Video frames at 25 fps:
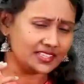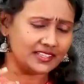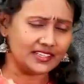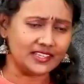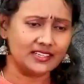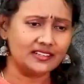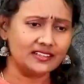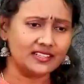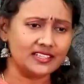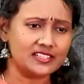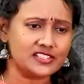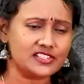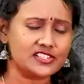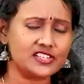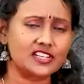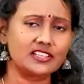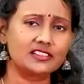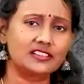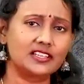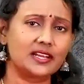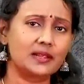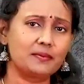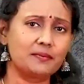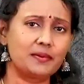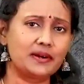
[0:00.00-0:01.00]
எண்ணற்ற
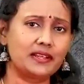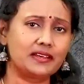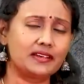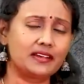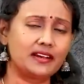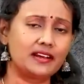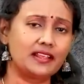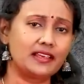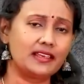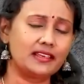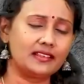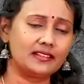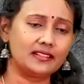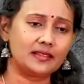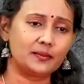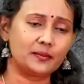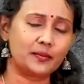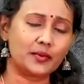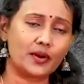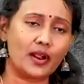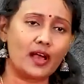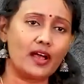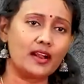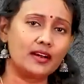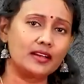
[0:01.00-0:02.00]
திரைப்படங்களை இந்த
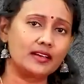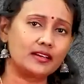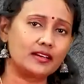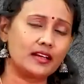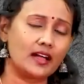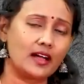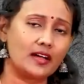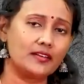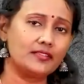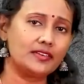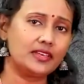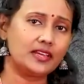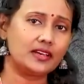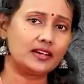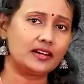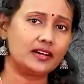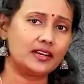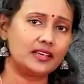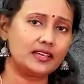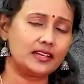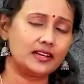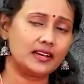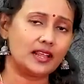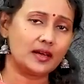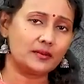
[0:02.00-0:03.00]
புராண காவியங்களை
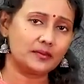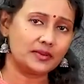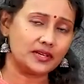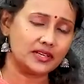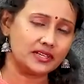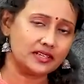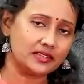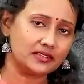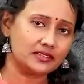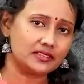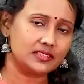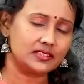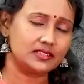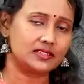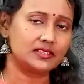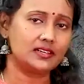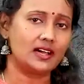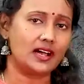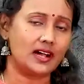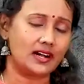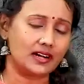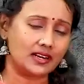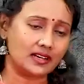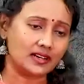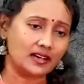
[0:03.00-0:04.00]
எல்லாம் எடுத்து
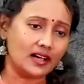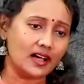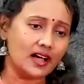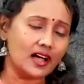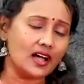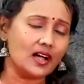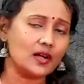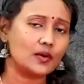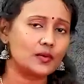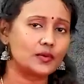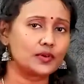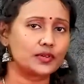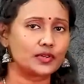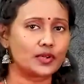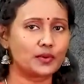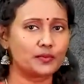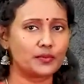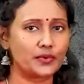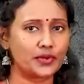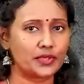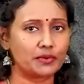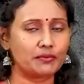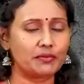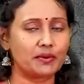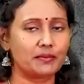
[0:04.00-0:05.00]
அழகாக கொடுக்க
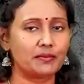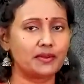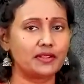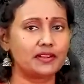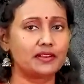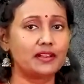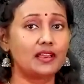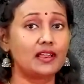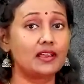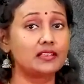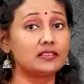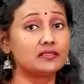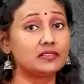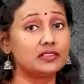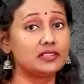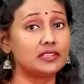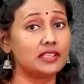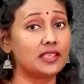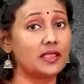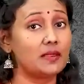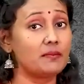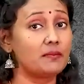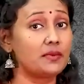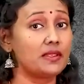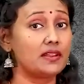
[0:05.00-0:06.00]
முடியும் அப்படின்னா அது வந்து
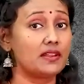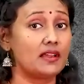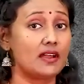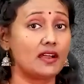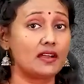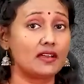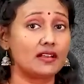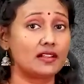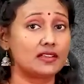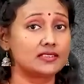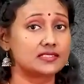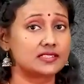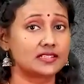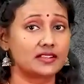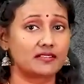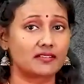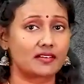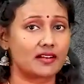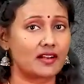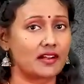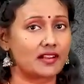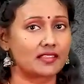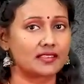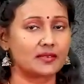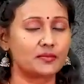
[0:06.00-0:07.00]
ஏ பி நாகராஜன்
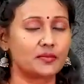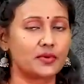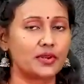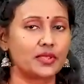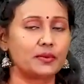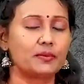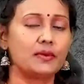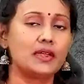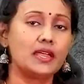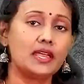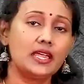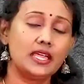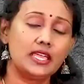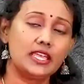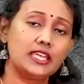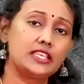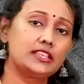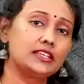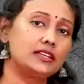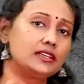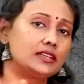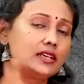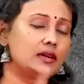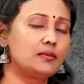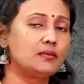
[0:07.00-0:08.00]
அவர்களால் தான் முடியும்
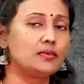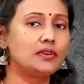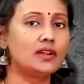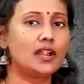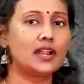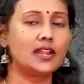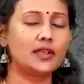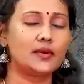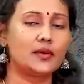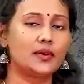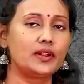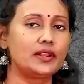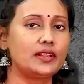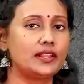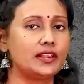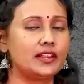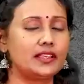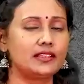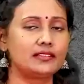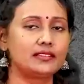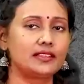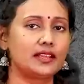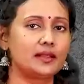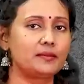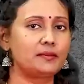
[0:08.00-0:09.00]
இதற்கு முன்னாடி கூட நிறைய
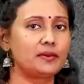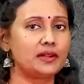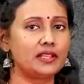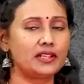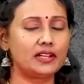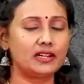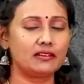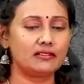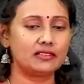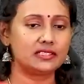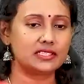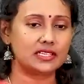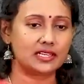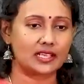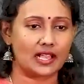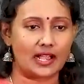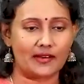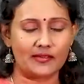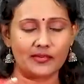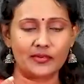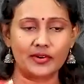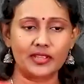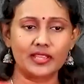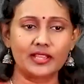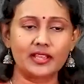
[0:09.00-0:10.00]
திரைப்படங்கள் வந்திருக்கு
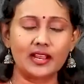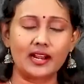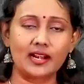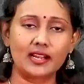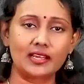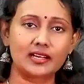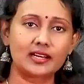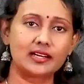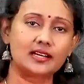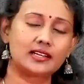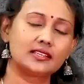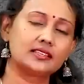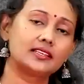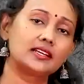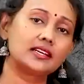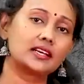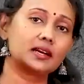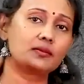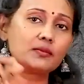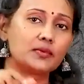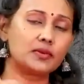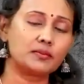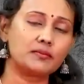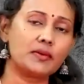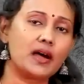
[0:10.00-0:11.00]
அவருடைய காலகட்டத்திற்கு
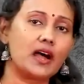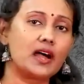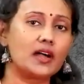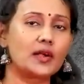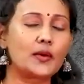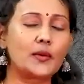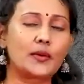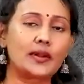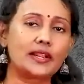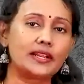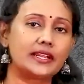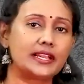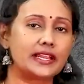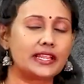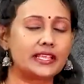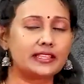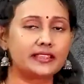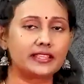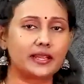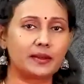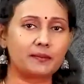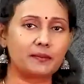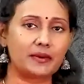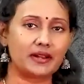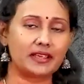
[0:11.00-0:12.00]
முன்பாக கூட நிறைய
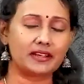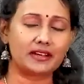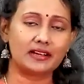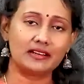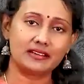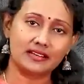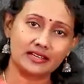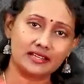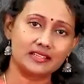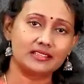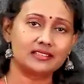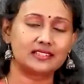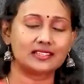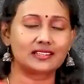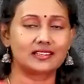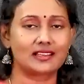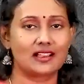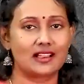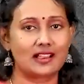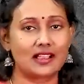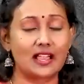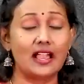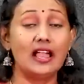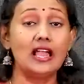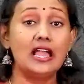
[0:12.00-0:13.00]
திரைப்படங்கள்
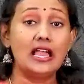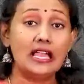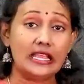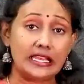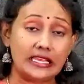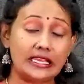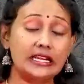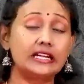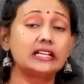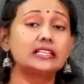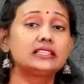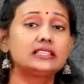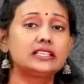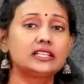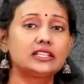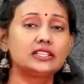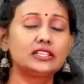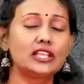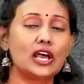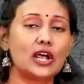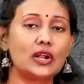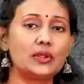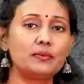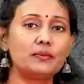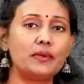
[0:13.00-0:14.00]
எடுத்திருக்காங்க எடுத்திருந்த
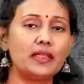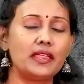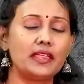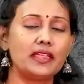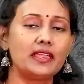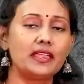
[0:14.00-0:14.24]
இருந்தாலுமே